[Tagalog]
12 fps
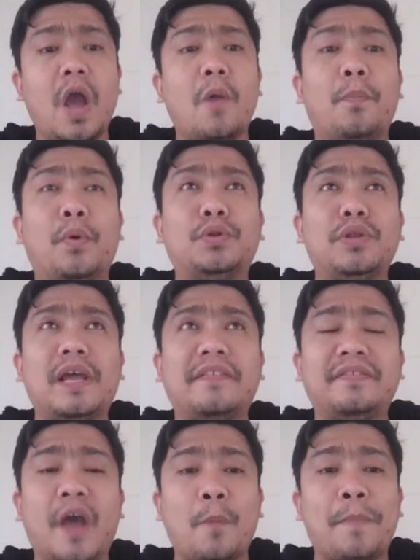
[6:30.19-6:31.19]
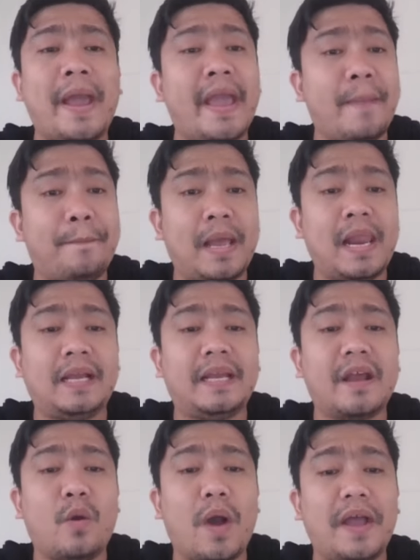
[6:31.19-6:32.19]
Puro na lang daw pa-epal ang
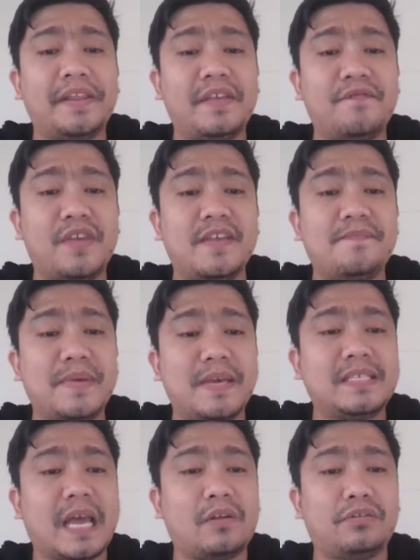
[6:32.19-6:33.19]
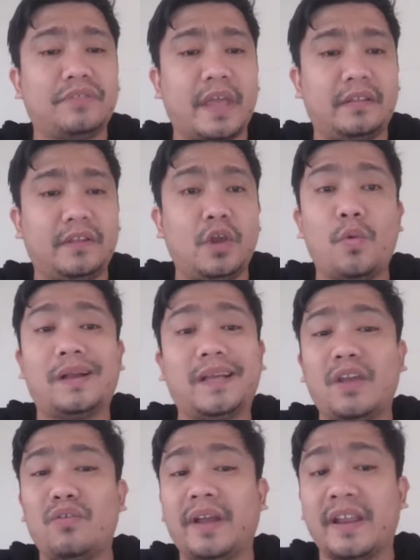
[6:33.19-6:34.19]
ginawa ni VP Sara Huwag
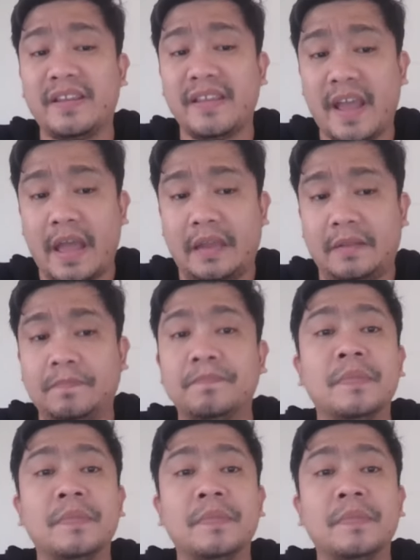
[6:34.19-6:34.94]
kayong ganyan